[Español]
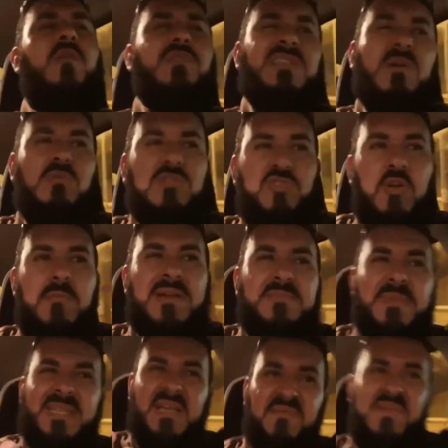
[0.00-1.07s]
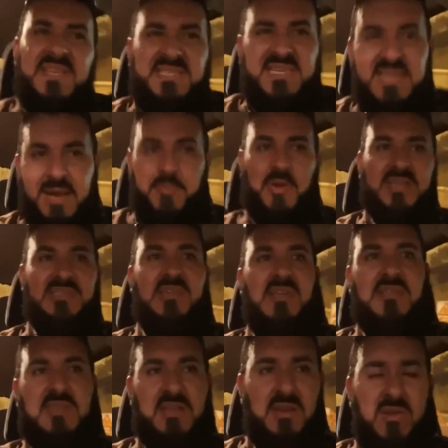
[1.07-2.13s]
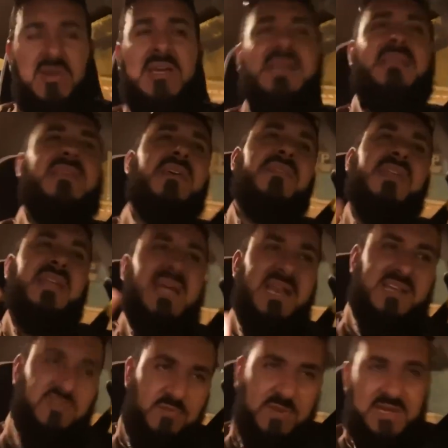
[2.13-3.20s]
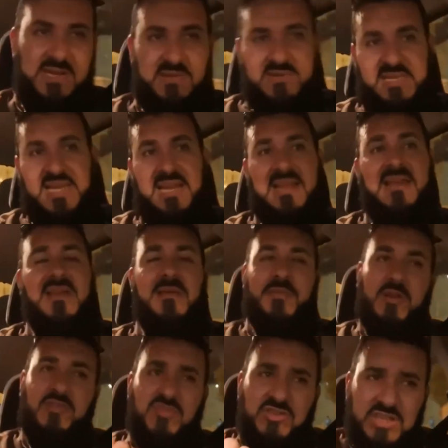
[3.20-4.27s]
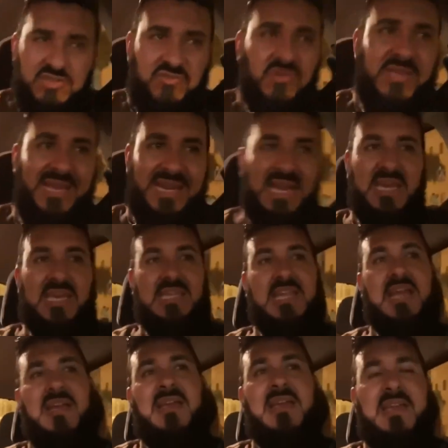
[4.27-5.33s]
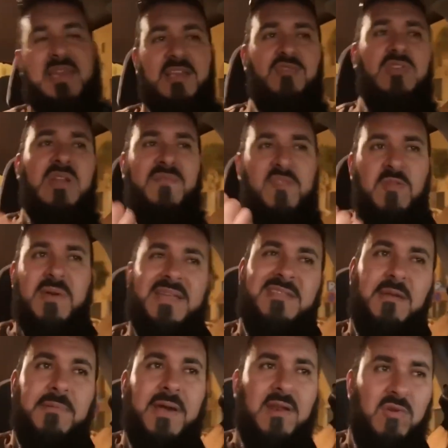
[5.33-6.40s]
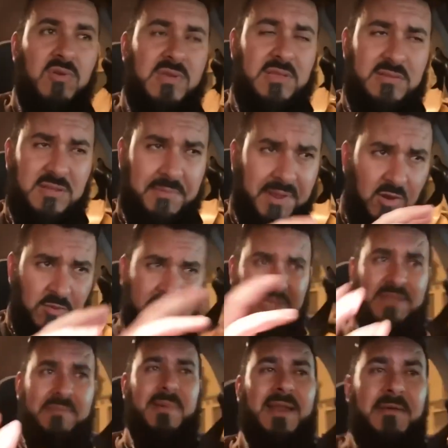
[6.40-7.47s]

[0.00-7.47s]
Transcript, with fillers: o esa cuestión más metafísica, por así decirlo, te acerca a Allah subhanahu wa ta'ala. Pero esto se estudia en Aqida. Es una forma de tabarruk. Tabarruk viene de